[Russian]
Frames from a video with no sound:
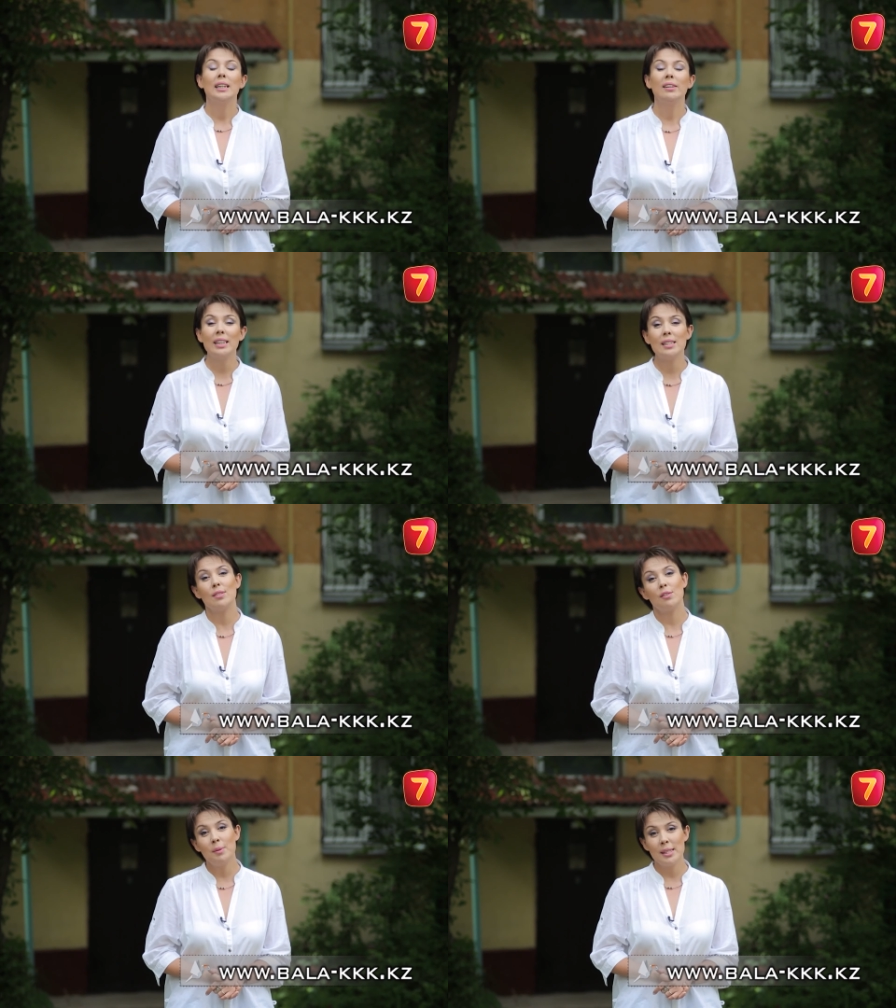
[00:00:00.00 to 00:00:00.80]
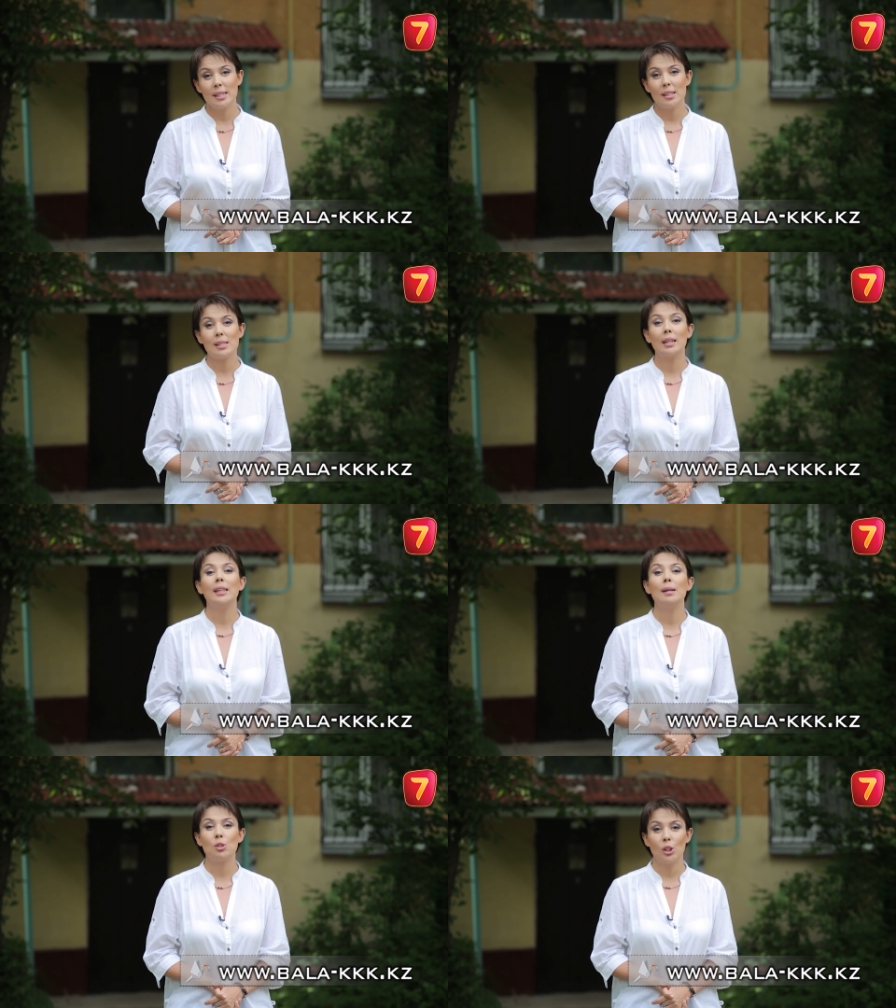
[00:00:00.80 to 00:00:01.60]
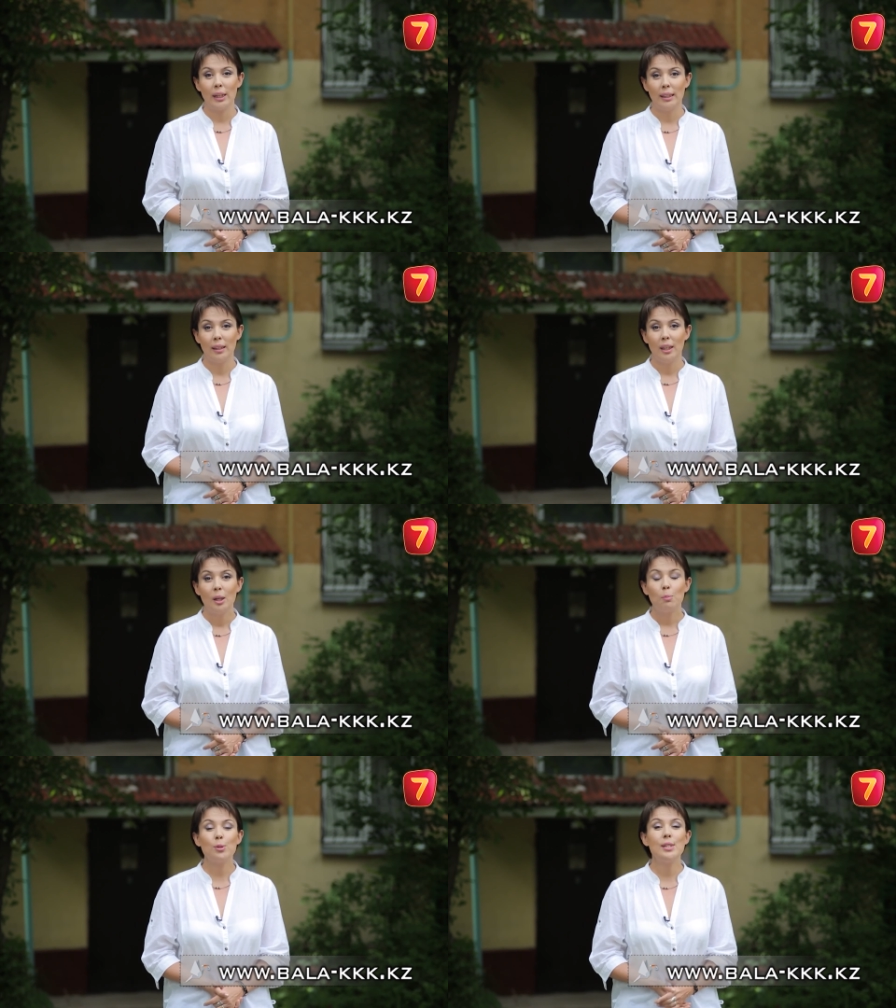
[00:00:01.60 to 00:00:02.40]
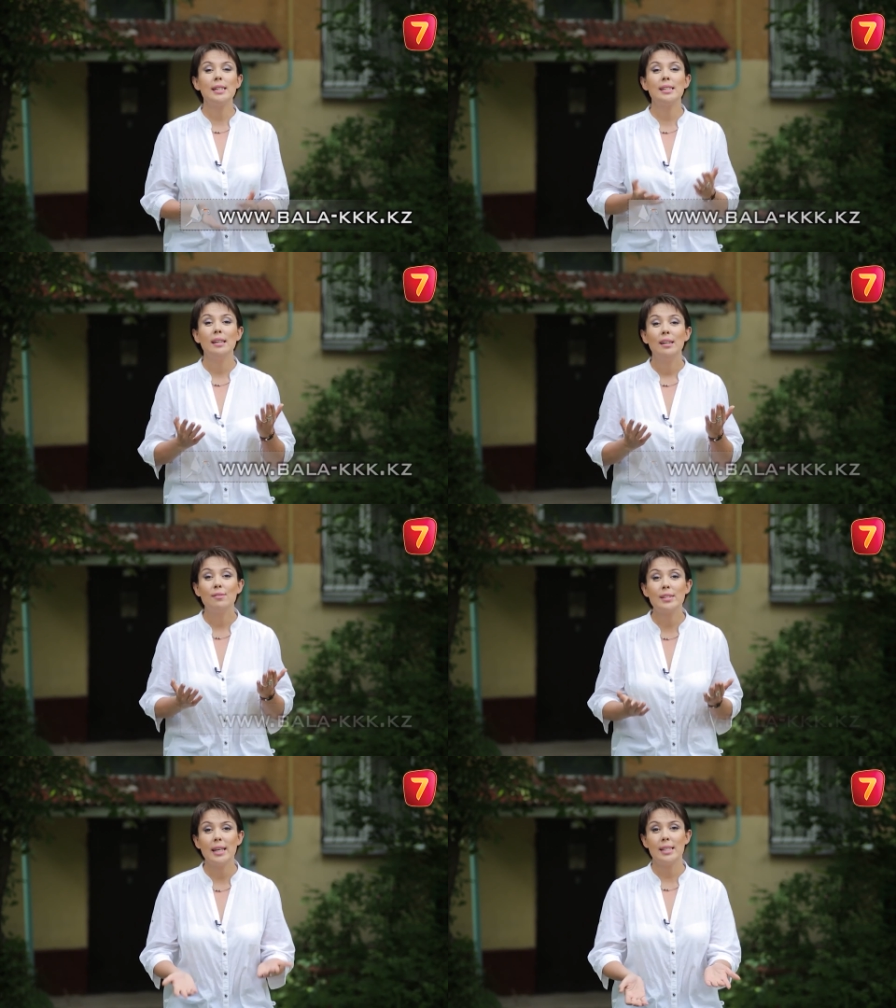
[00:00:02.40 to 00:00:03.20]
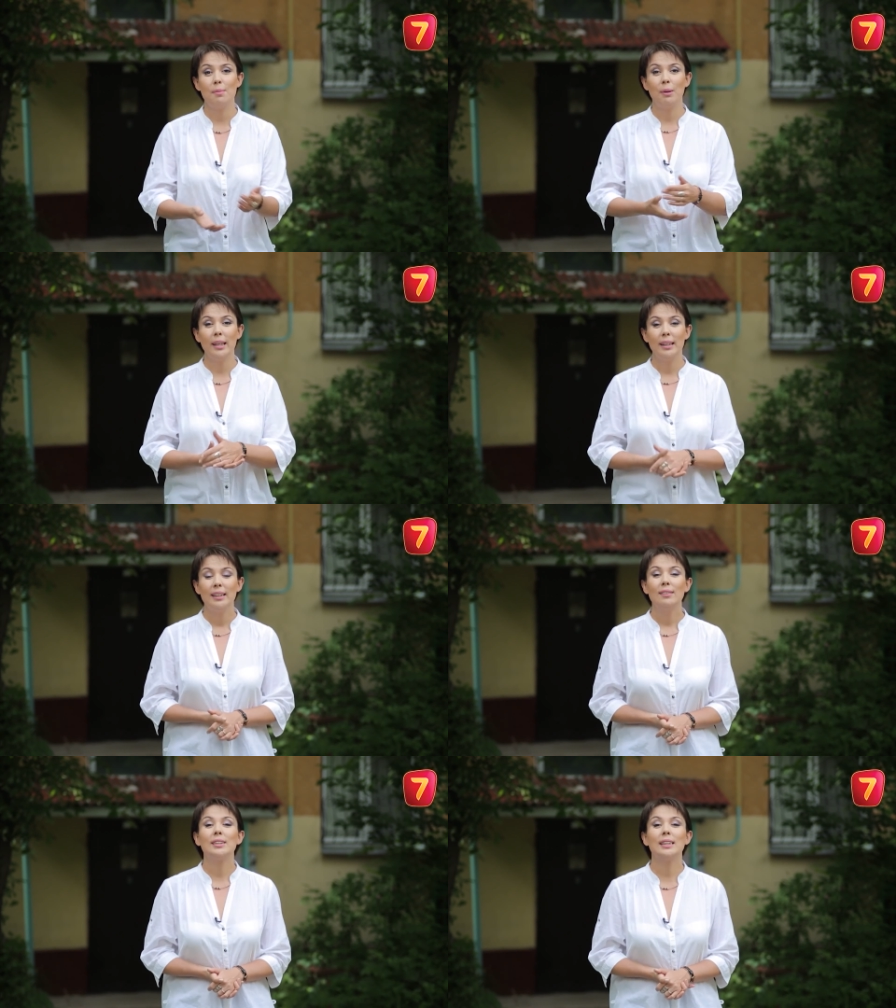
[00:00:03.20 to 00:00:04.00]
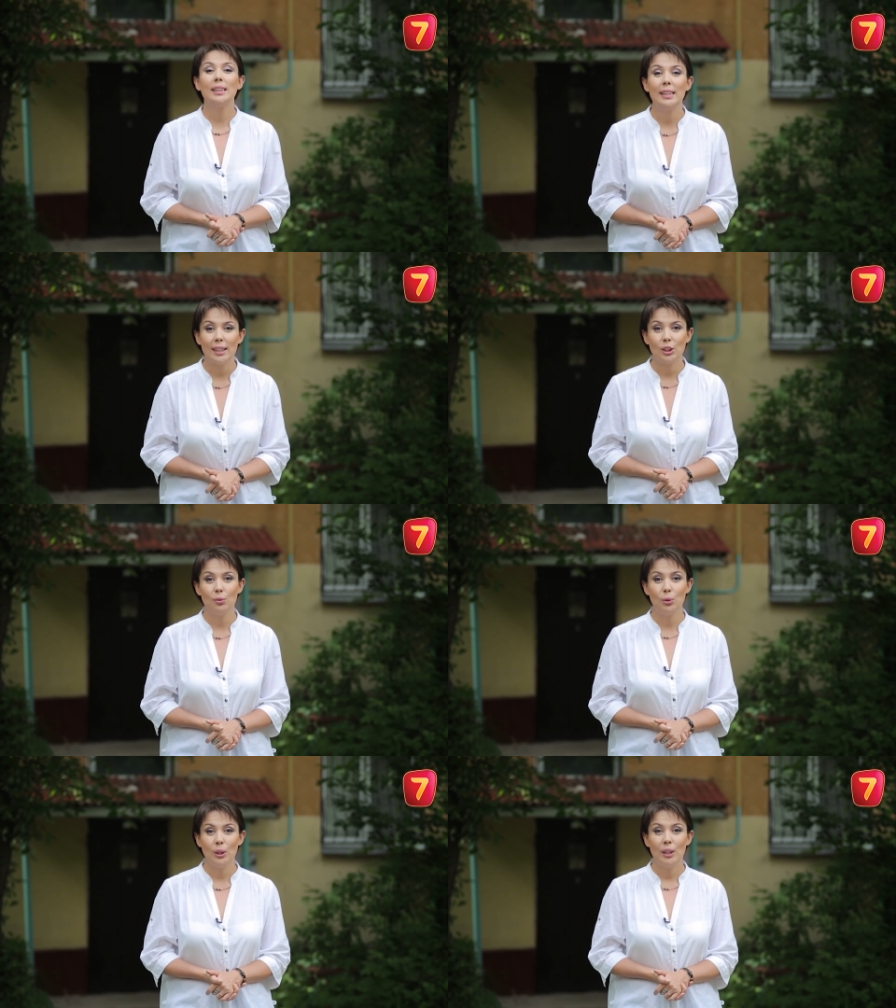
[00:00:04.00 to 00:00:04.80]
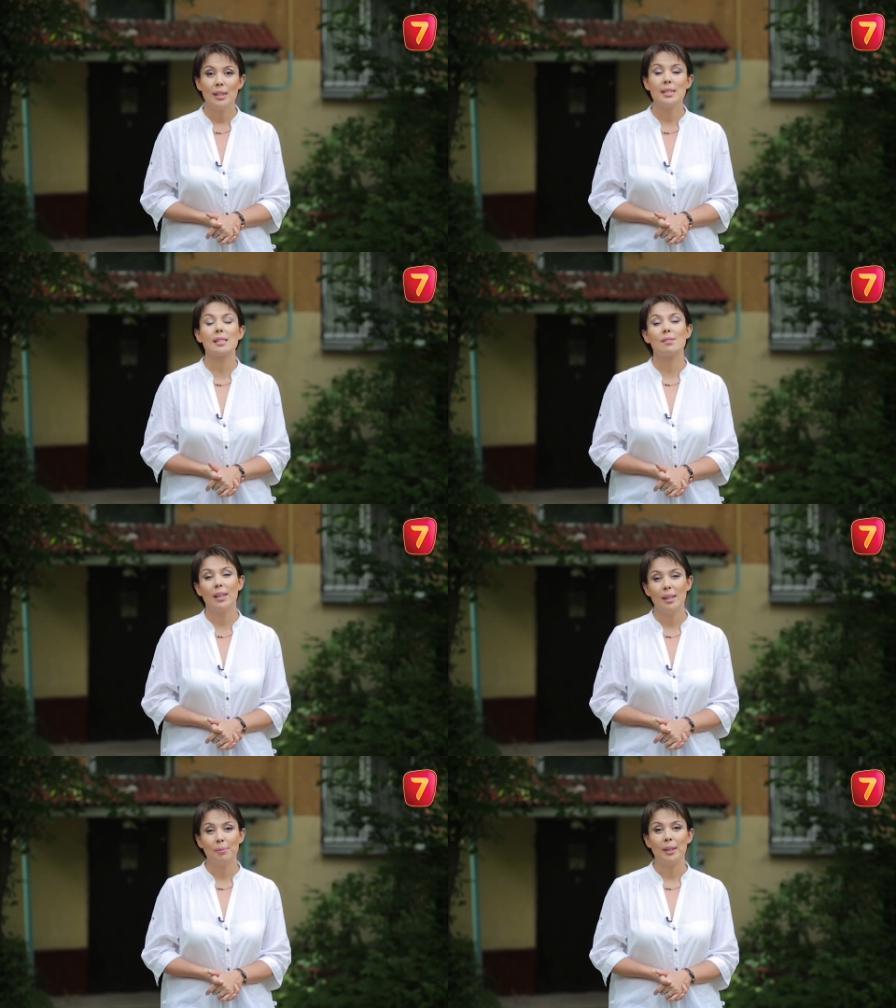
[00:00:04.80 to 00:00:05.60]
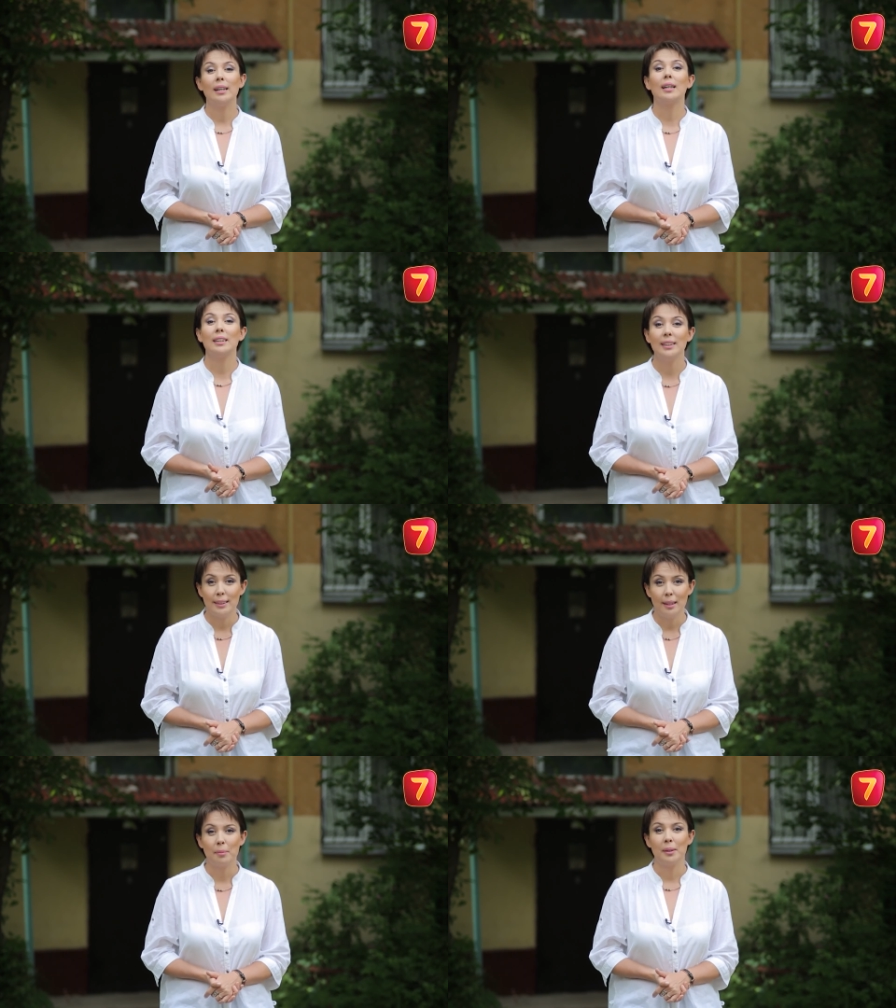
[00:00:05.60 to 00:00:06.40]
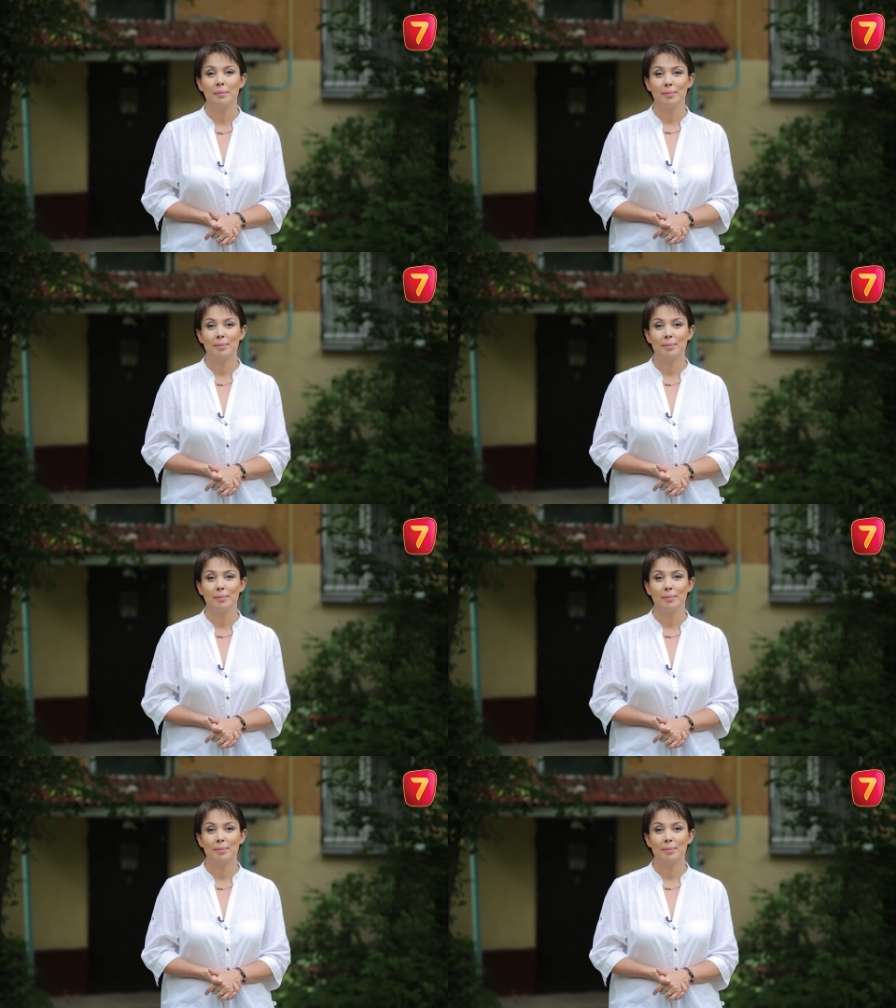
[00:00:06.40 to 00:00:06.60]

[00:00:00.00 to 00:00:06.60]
Давайте все вместе загадаем желание. Пусть дети всей земли всегда живут со своими родителями.